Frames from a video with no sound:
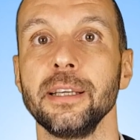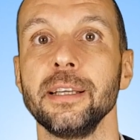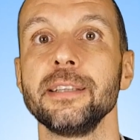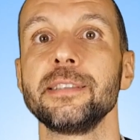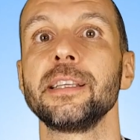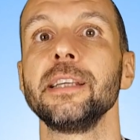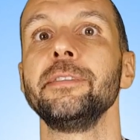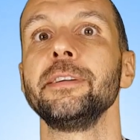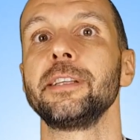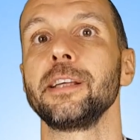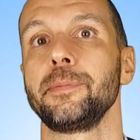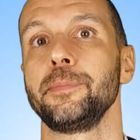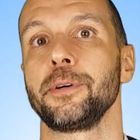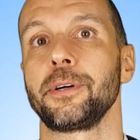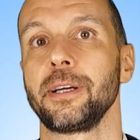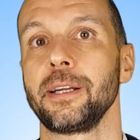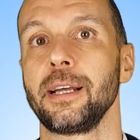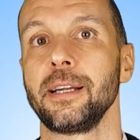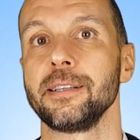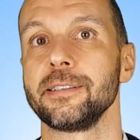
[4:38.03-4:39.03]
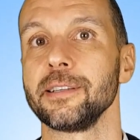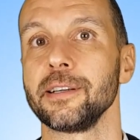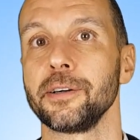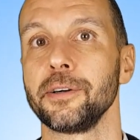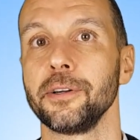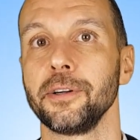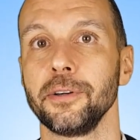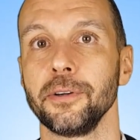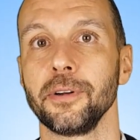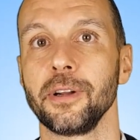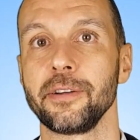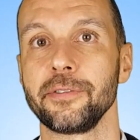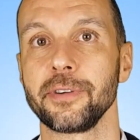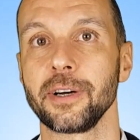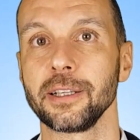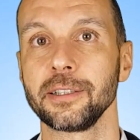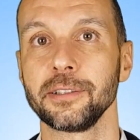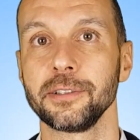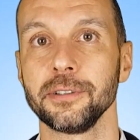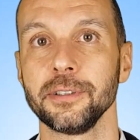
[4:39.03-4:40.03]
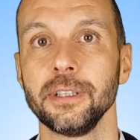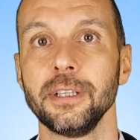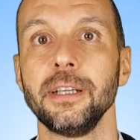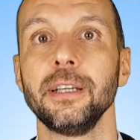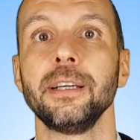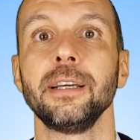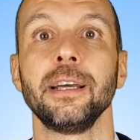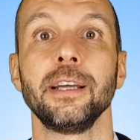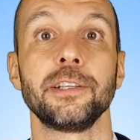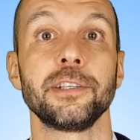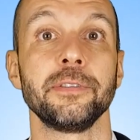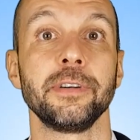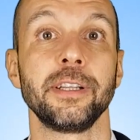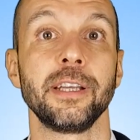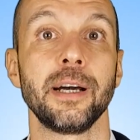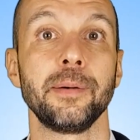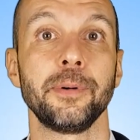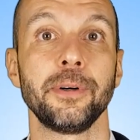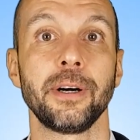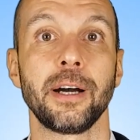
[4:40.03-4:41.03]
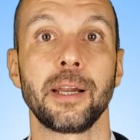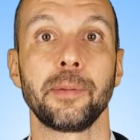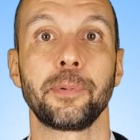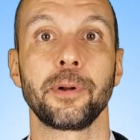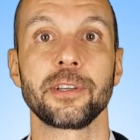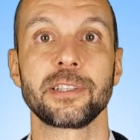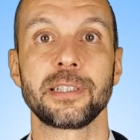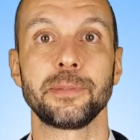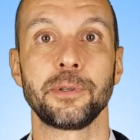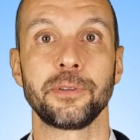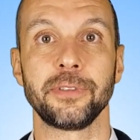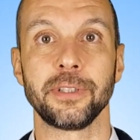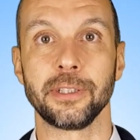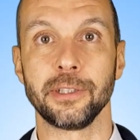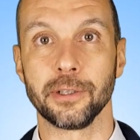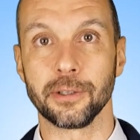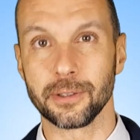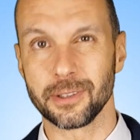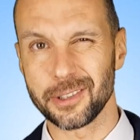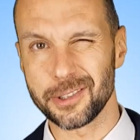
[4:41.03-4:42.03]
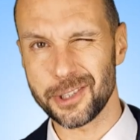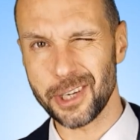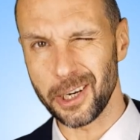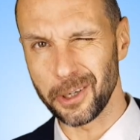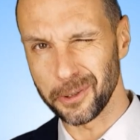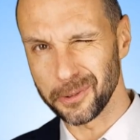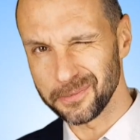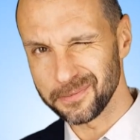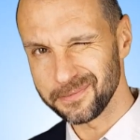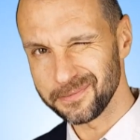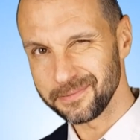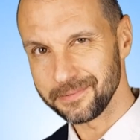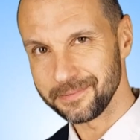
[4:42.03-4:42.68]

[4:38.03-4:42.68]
iscriviti al mio canale se ancora non l'hai fatto e ci vediamo al prossimo video. Ciao!